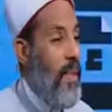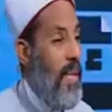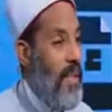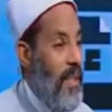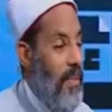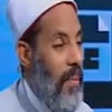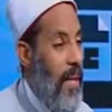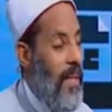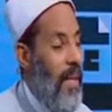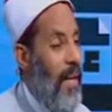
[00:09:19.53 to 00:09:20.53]

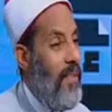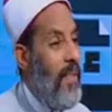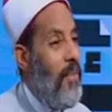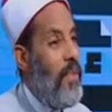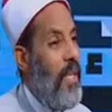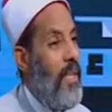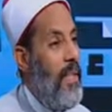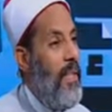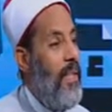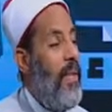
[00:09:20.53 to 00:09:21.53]
الكتمان أعزائي
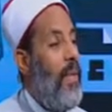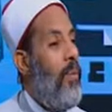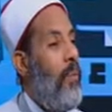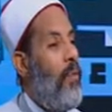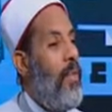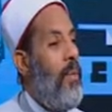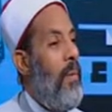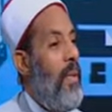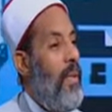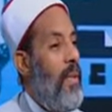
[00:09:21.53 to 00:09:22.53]
المشاهدين
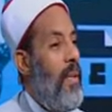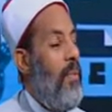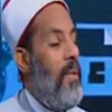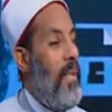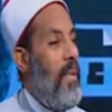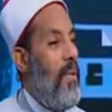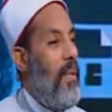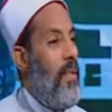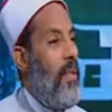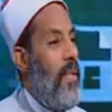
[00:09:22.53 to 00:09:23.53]
مصيبة كبيرة
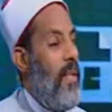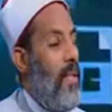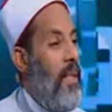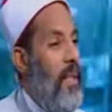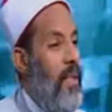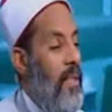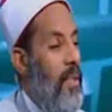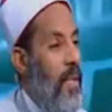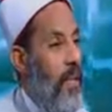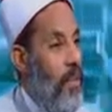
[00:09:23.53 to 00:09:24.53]
جدا إن الذين
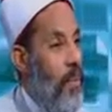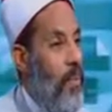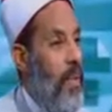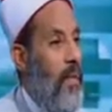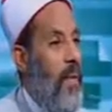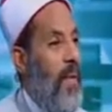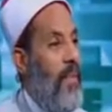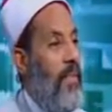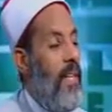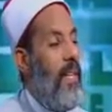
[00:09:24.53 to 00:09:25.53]
يكتمون ما
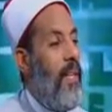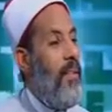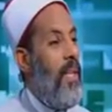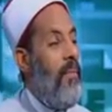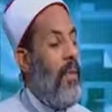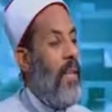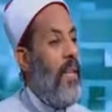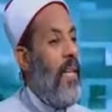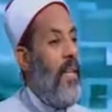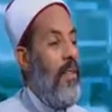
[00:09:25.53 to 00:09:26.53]
أنزلنا من
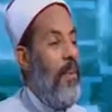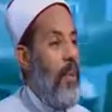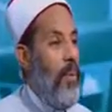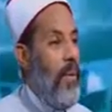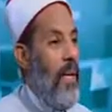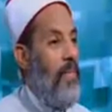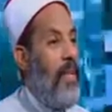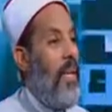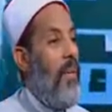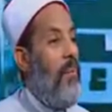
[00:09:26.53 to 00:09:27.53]
البينات والهدى
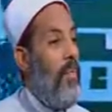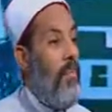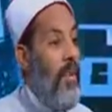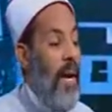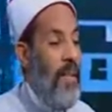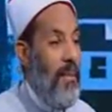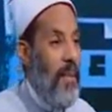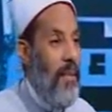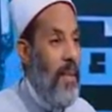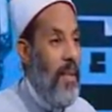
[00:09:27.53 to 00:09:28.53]
من بعد
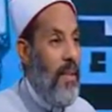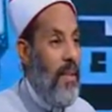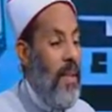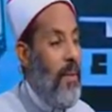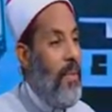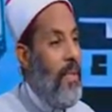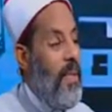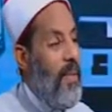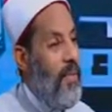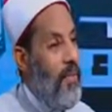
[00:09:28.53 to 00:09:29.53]
ما بيناه
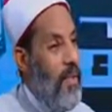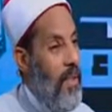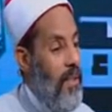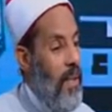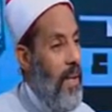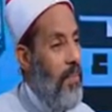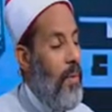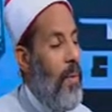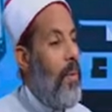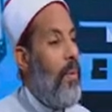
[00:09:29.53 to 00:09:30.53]
للناس في الكتاب
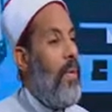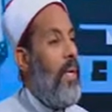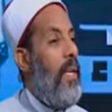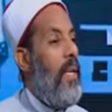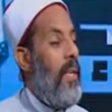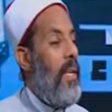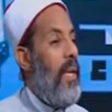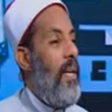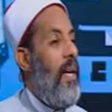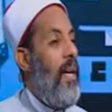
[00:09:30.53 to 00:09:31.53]

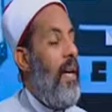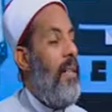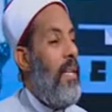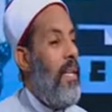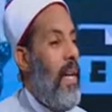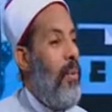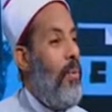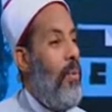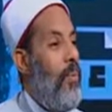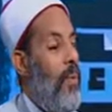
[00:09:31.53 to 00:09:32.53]
أولئك
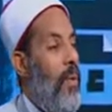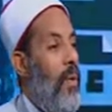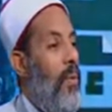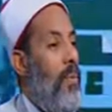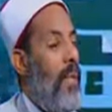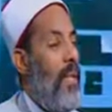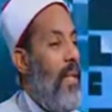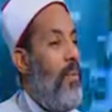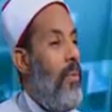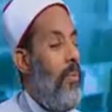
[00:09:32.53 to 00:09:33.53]
يلعنهم الله
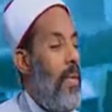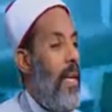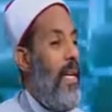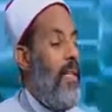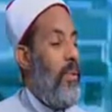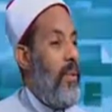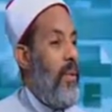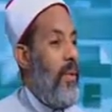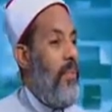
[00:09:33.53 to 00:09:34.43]
ويلعنهم اللاعدون